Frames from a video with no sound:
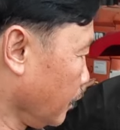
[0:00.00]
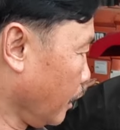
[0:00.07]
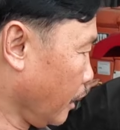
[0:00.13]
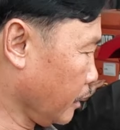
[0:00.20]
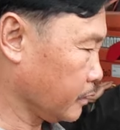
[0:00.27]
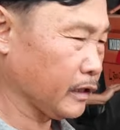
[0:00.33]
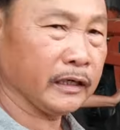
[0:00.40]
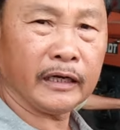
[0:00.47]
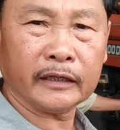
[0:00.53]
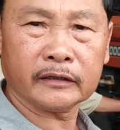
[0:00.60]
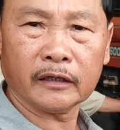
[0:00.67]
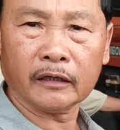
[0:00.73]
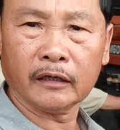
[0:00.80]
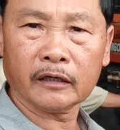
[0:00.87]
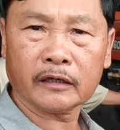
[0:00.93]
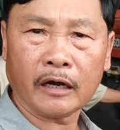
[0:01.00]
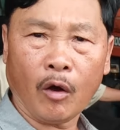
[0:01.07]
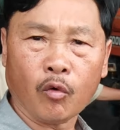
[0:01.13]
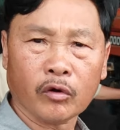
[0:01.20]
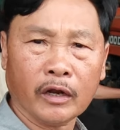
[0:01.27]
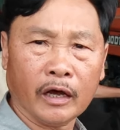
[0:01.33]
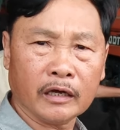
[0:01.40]
à, tay lái trợ lực
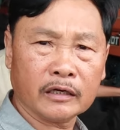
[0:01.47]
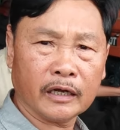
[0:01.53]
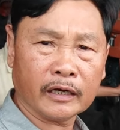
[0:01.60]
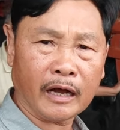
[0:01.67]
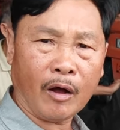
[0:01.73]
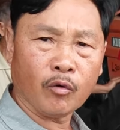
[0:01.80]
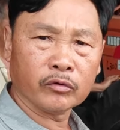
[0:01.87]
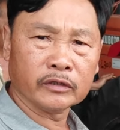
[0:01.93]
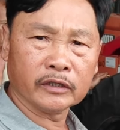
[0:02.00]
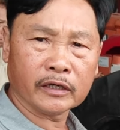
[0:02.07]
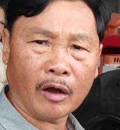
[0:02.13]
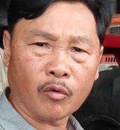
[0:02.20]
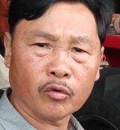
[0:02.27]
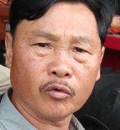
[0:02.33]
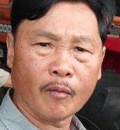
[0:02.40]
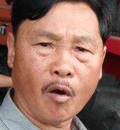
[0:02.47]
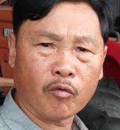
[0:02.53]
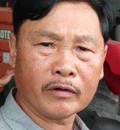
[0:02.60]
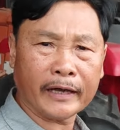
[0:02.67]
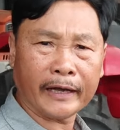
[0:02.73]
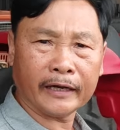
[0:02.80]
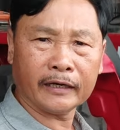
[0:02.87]
cầu lớn là cầu như cầu của
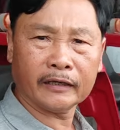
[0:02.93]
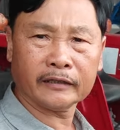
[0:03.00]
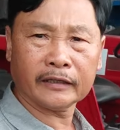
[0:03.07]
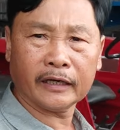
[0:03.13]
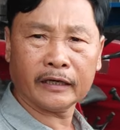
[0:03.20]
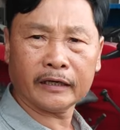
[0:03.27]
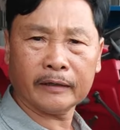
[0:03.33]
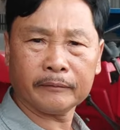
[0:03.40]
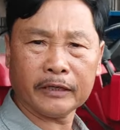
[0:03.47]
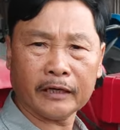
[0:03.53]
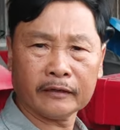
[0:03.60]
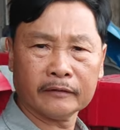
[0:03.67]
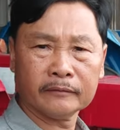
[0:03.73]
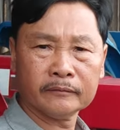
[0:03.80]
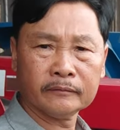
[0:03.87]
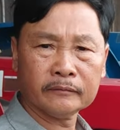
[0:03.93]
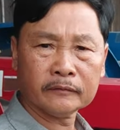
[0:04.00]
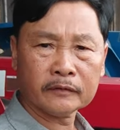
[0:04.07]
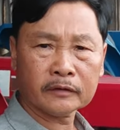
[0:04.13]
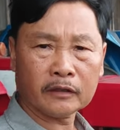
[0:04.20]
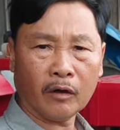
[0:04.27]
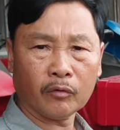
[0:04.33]
4 ngàn đó nha anh em nha
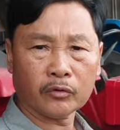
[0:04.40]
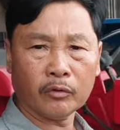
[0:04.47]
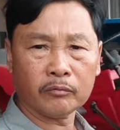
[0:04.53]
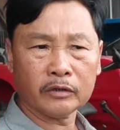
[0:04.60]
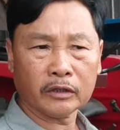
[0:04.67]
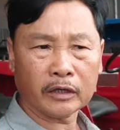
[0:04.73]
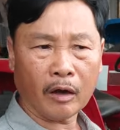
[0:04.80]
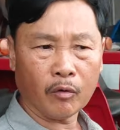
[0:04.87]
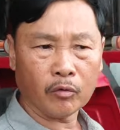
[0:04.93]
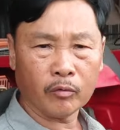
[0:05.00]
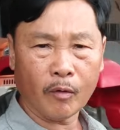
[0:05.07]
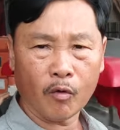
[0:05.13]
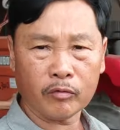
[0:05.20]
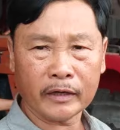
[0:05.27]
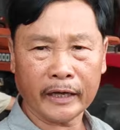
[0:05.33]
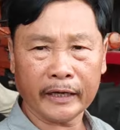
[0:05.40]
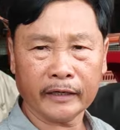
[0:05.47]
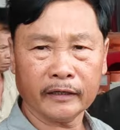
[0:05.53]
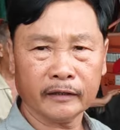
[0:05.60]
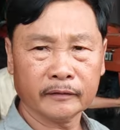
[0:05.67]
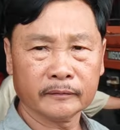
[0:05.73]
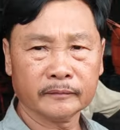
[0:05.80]
cầu giống như cầu của 4
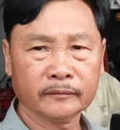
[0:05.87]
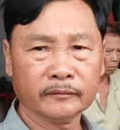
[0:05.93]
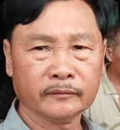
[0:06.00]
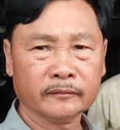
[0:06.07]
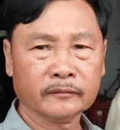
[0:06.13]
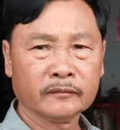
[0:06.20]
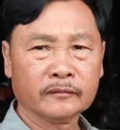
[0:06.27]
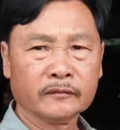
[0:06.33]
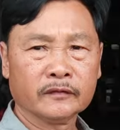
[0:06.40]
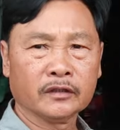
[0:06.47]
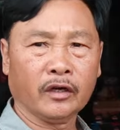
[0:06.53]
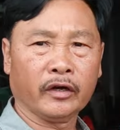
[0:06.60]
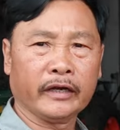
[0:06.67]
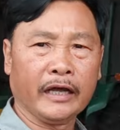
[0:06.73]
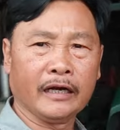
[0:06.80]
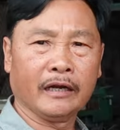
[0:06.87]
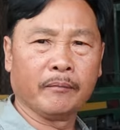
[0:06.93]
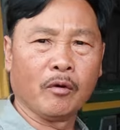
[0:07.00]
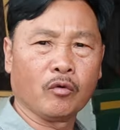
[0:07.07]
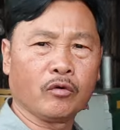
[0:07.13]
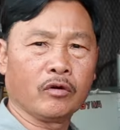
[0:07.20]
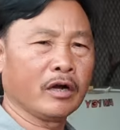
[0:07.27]
ngàn đó. ở đây là
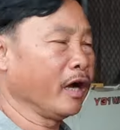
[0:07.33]
một